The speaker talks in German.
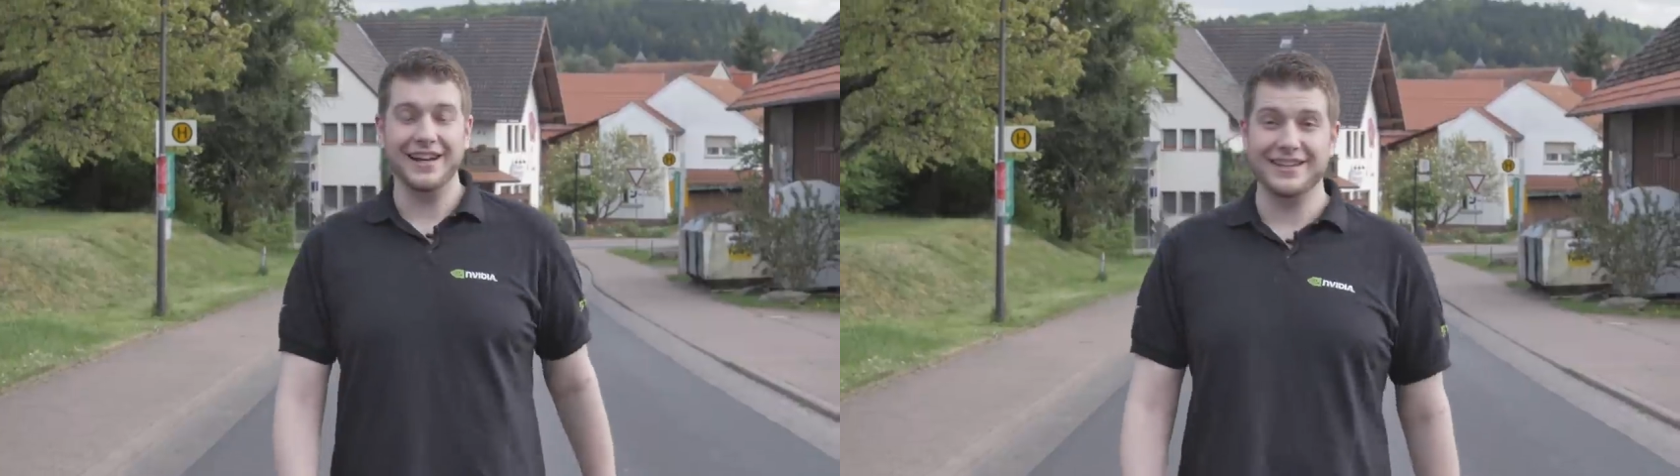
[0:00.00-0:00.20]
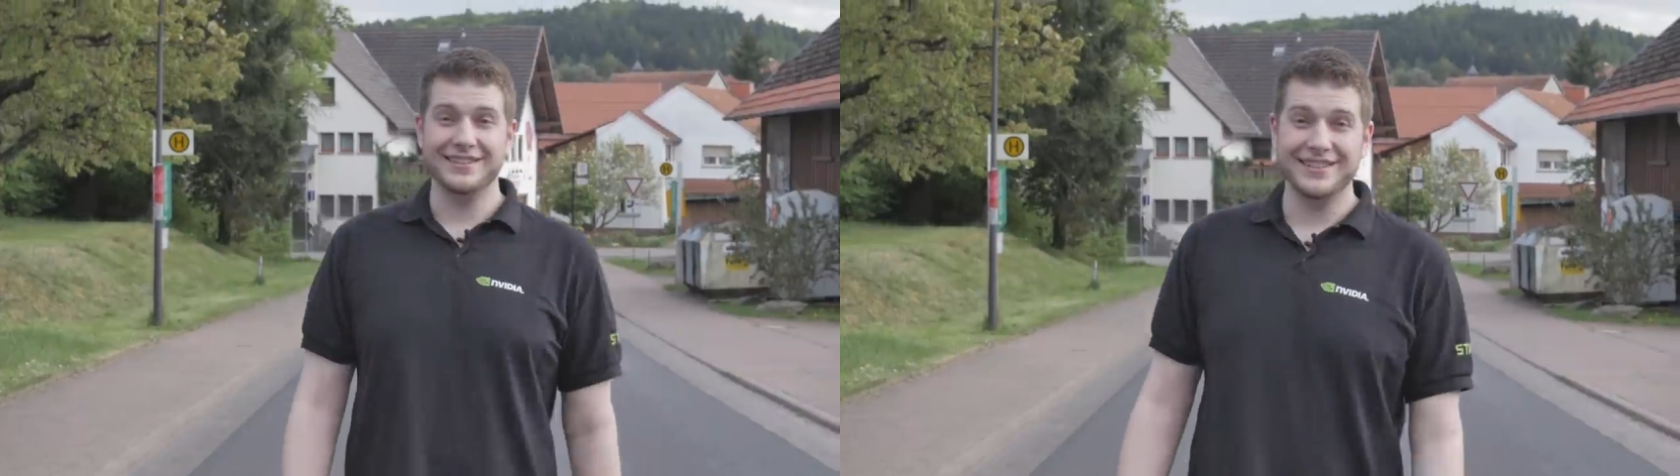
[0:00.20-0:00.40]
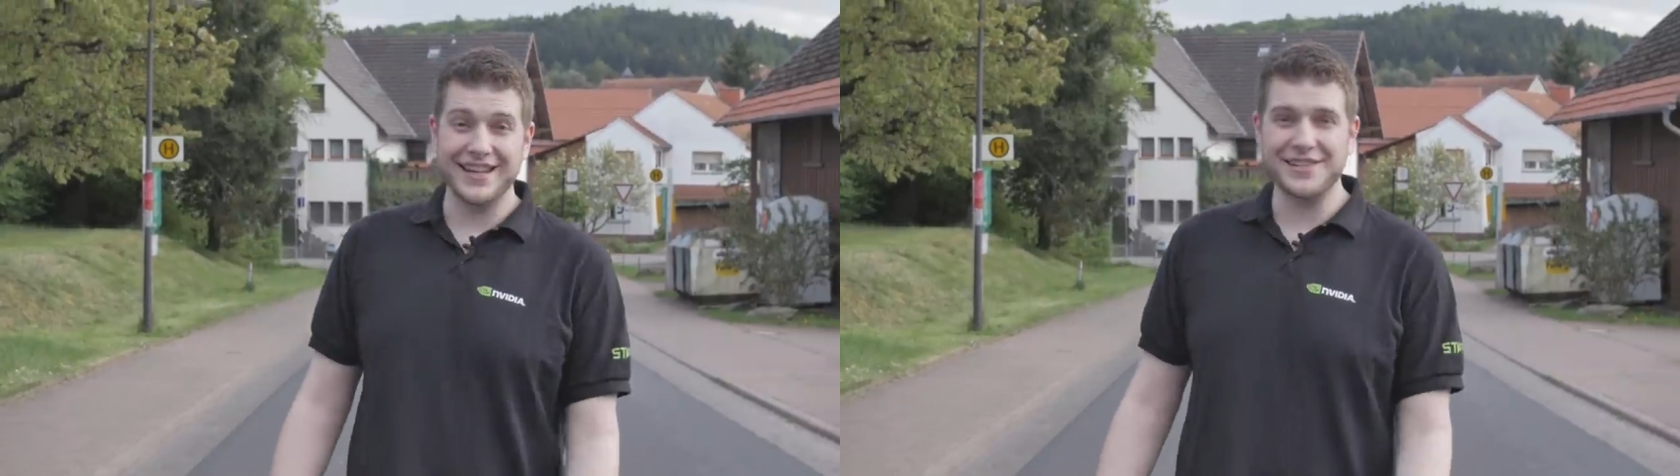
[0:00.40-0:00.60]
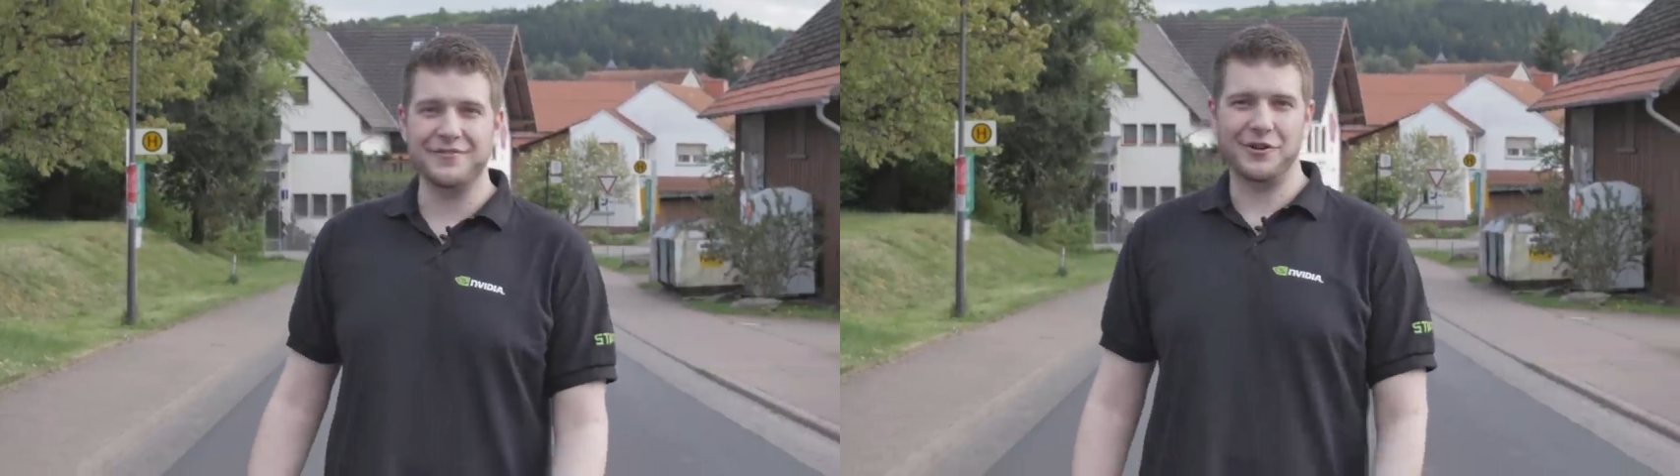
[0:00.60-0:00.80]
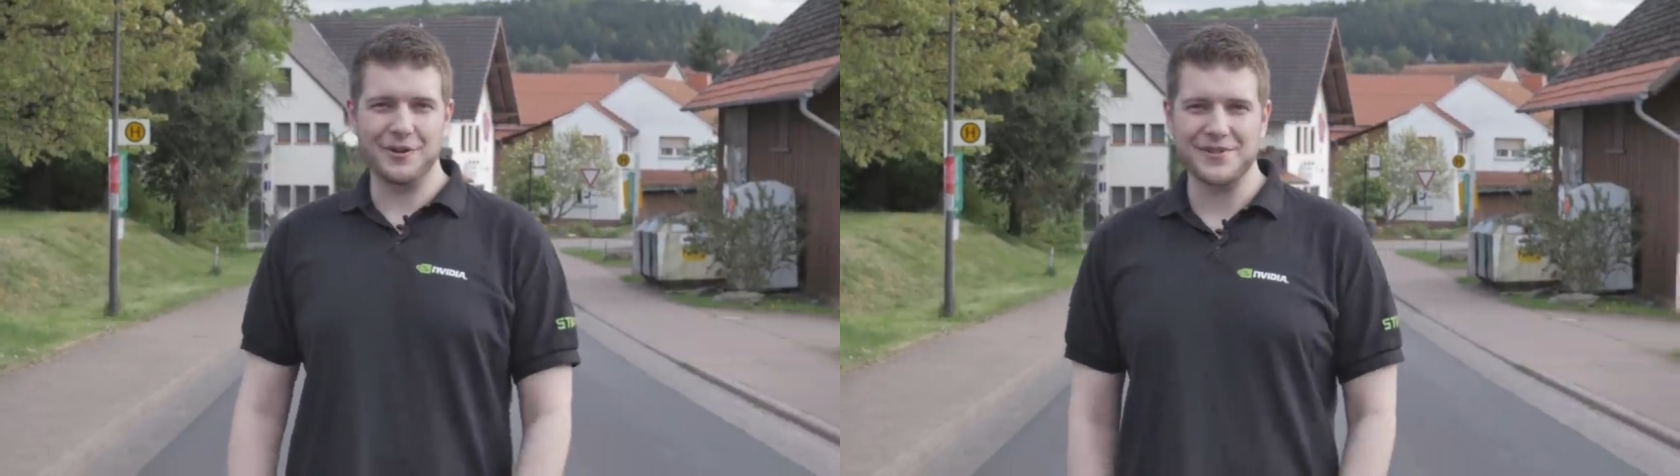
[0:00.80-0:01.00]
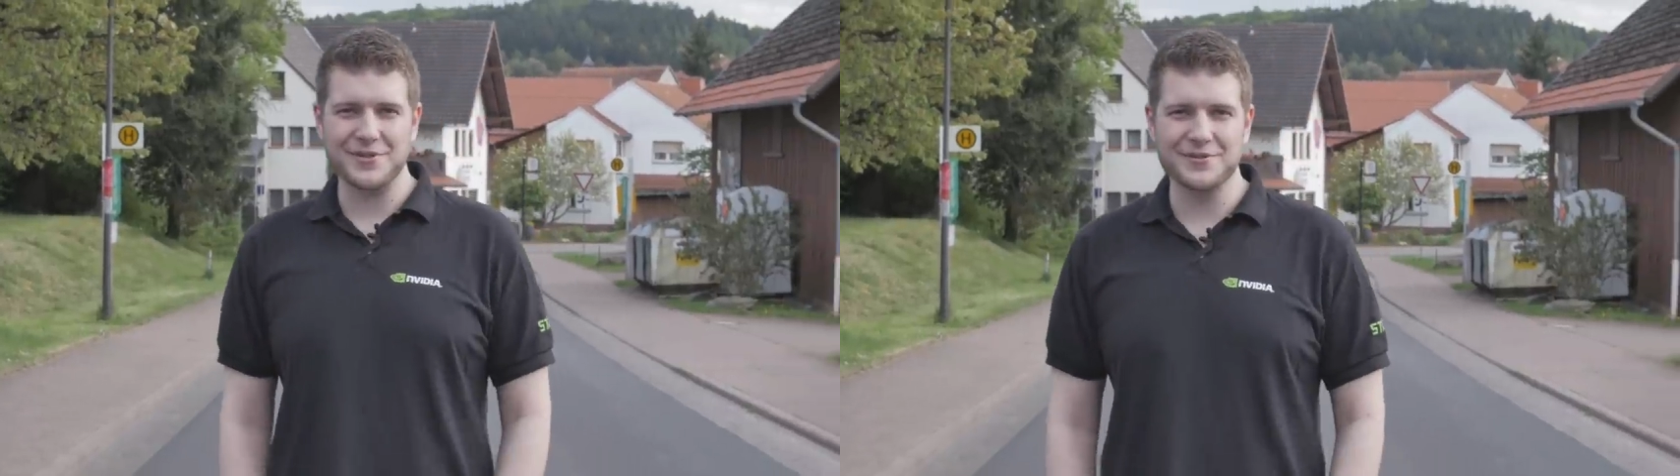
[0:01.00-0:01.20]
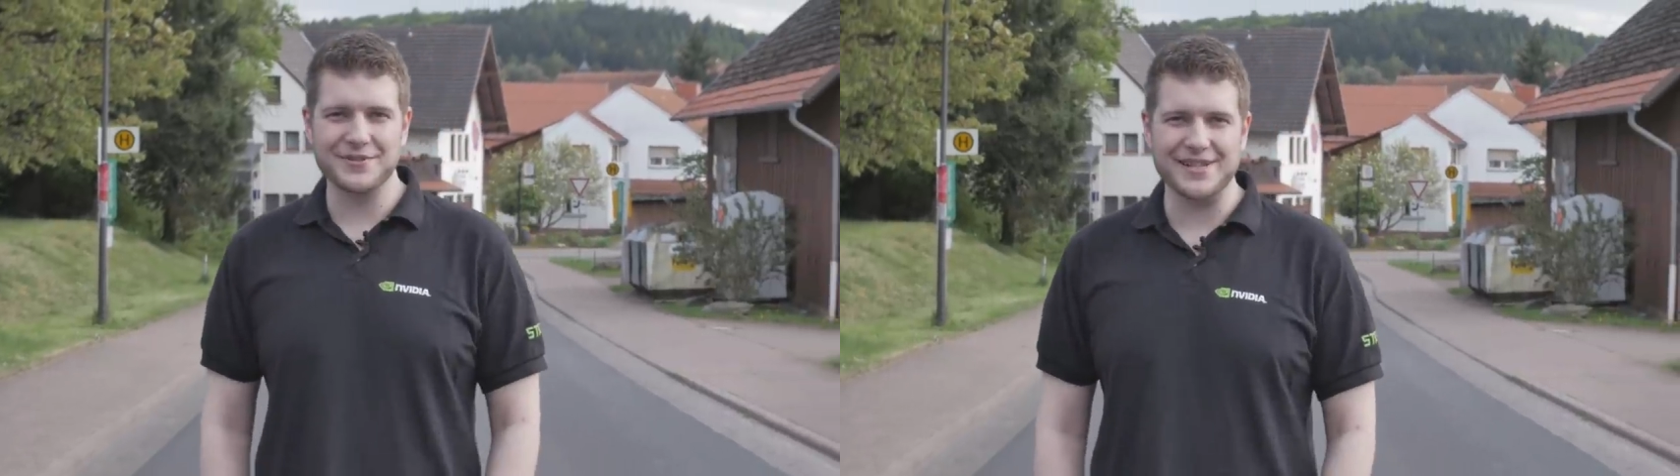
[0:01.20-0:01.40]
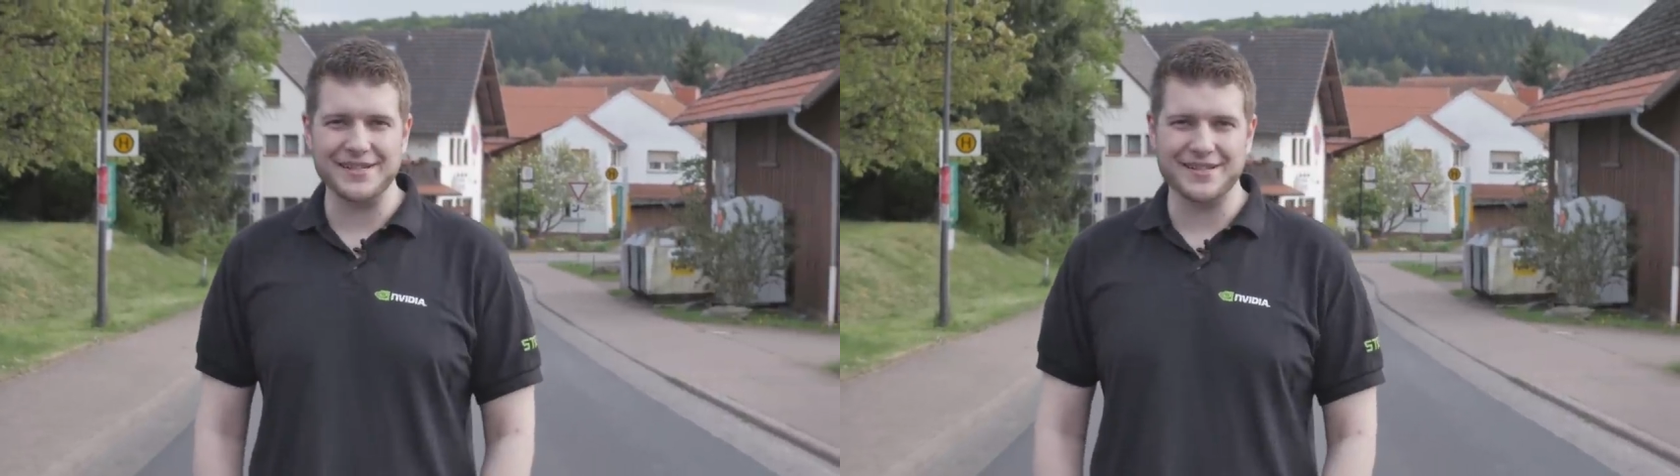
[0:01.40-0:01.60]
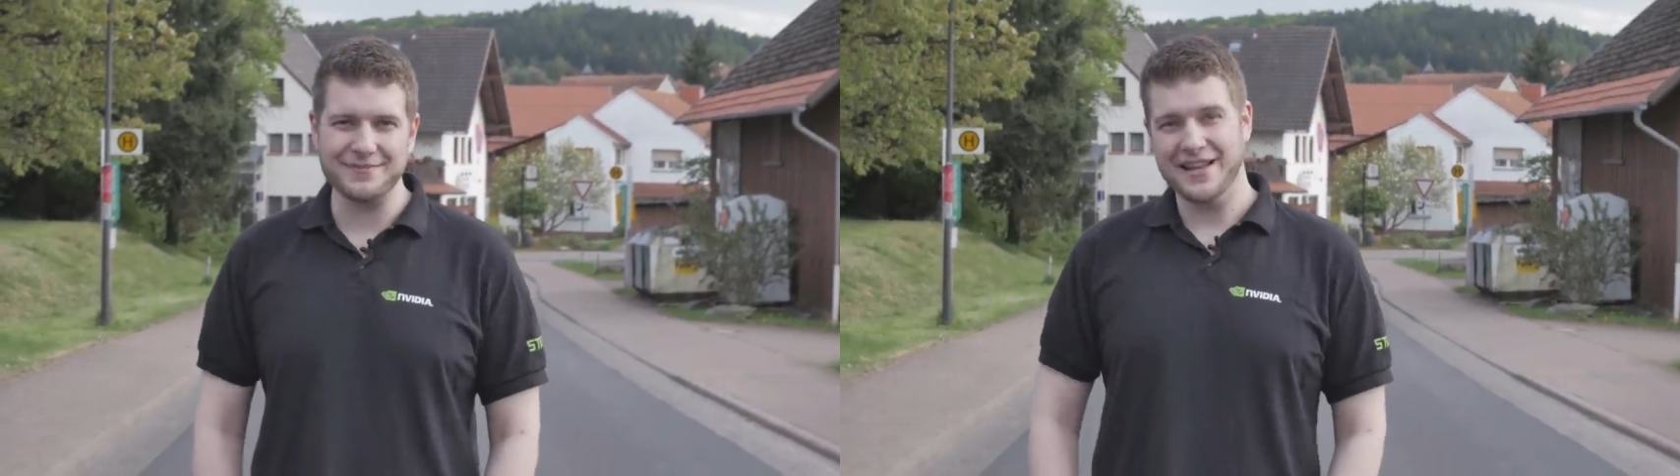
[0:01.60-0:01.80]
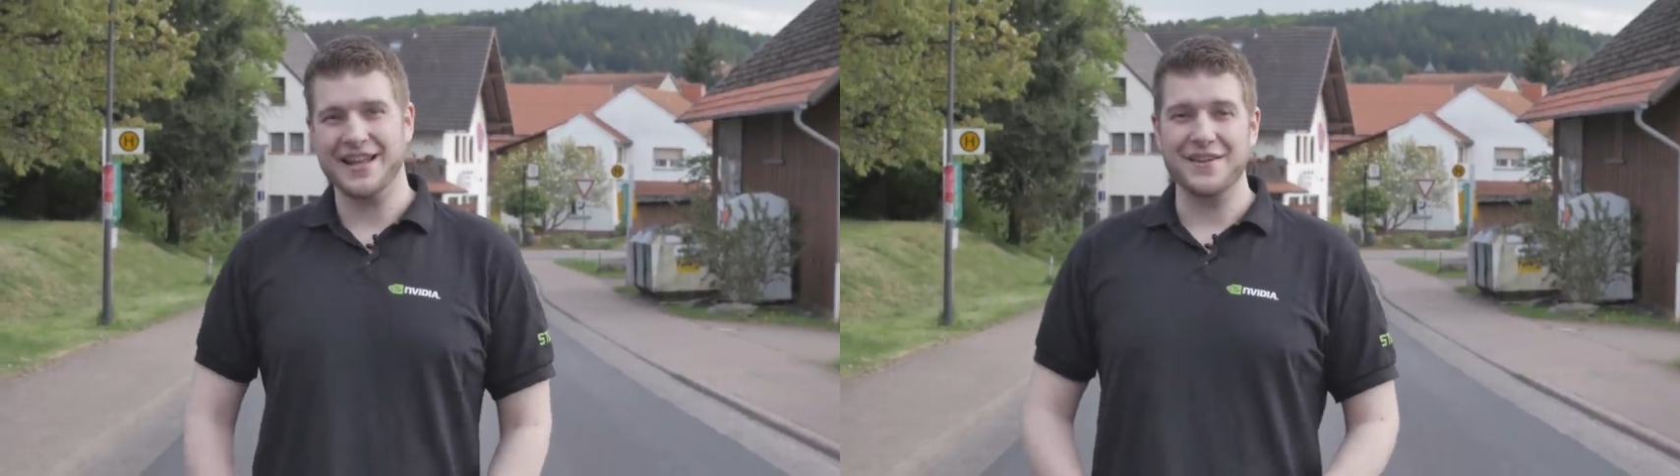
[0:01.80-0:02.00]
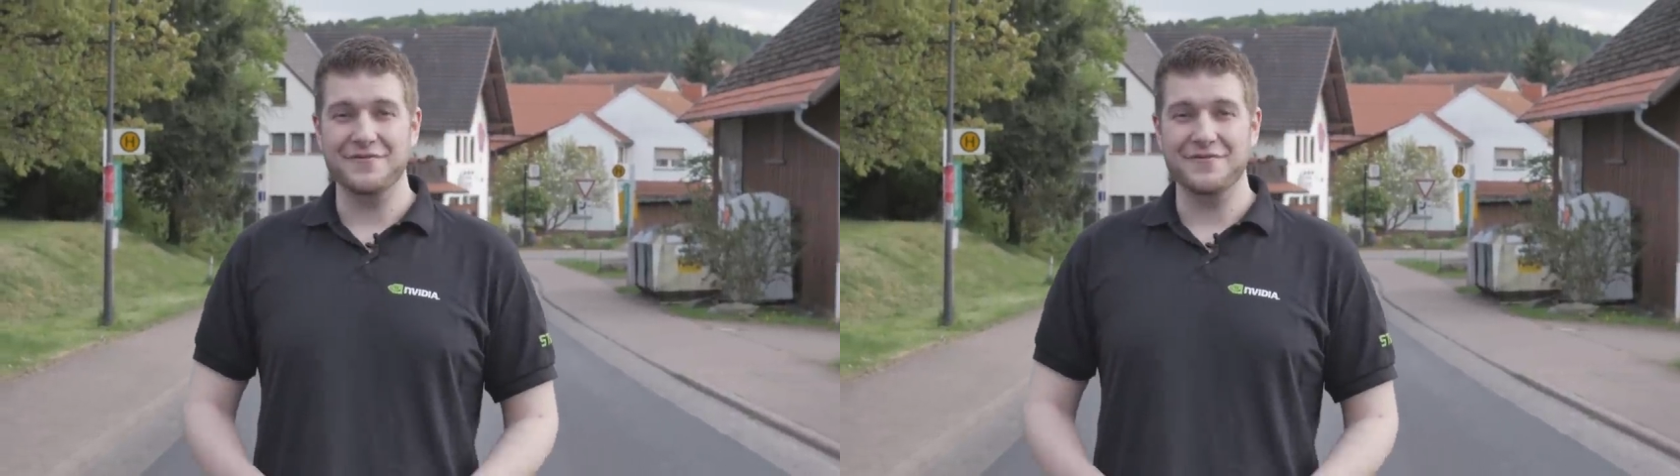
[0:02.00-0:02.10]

Hi, herzlich willkommen zu Tune Your System.